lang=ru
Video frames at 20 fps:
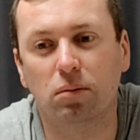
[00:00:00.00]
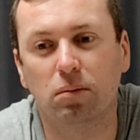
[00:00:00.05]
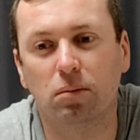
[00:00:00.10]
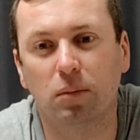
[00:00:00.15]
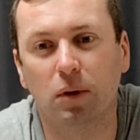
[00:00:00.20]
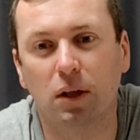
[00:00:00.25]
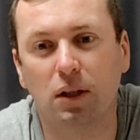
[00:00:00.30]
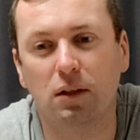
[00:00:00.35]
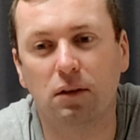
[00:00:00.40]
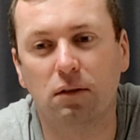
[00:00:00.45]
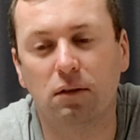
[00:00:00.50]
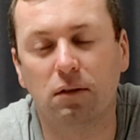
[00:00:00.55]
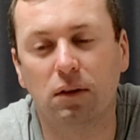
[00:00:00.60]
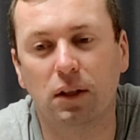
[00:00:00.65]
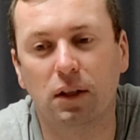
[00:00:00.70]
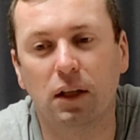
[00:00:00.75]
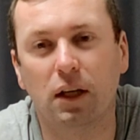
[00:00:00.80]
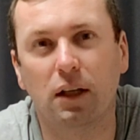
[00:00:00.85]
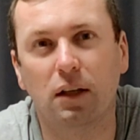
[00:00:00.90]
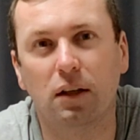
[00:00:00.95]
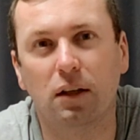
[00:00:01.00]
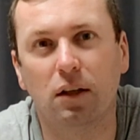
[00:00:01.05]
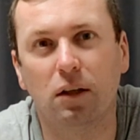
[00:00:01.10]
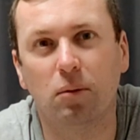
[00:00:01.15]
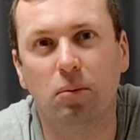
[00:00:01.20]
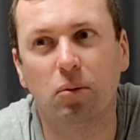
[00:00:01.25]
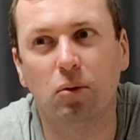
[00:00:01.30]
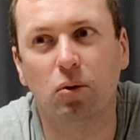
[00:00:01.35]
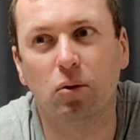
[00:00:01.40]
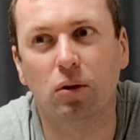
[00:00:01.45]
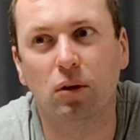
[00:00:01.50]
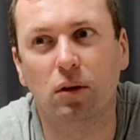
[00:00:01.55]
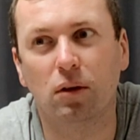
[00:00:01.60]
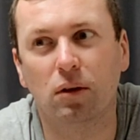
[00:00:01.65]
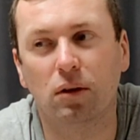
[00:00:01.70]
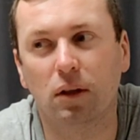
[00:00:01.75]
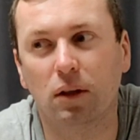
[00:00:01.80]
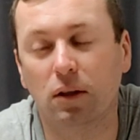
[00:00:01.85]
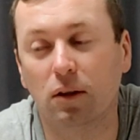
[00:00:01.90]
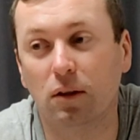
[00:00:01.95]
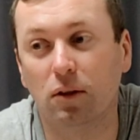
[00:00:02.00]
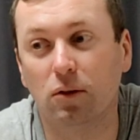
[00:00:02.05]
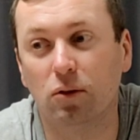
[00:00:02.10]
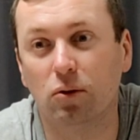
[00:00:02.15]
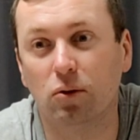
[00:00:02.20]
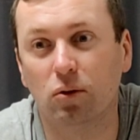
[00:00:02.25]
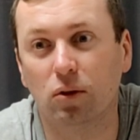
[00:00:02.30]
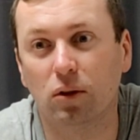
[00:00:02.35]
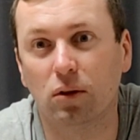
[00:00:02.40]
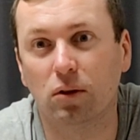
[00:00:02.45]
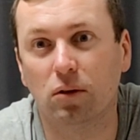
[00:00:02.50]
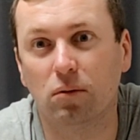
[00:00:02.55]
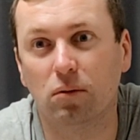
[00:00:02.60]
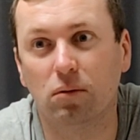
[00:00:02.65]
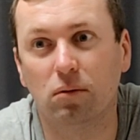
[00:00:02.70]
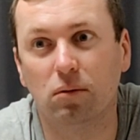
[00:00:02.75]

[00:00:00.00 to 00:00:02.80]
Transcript: мать влиять на ребенка, какие ситуации...